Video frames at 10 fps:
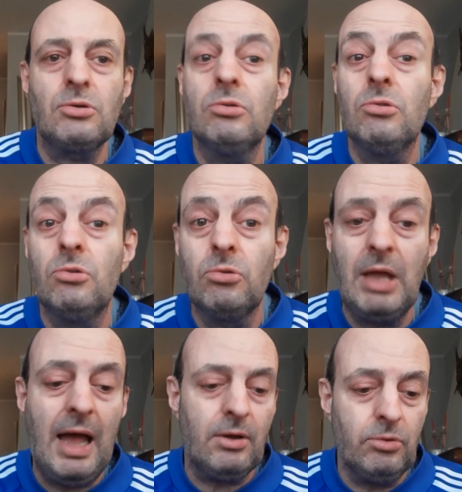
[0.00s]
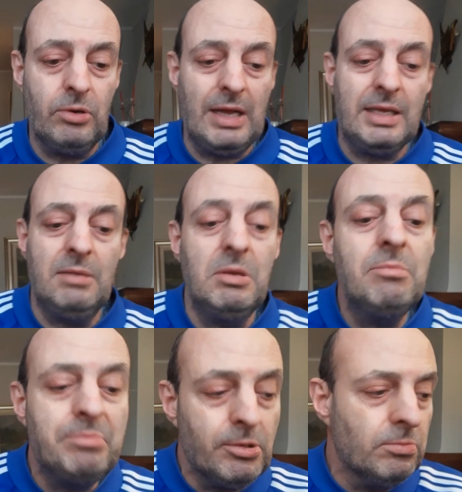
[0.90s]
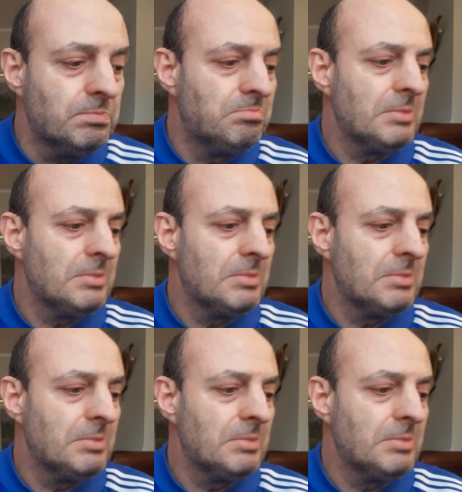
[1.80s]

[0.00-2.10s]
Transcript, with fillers: con un Lukaku e una Kimi in più.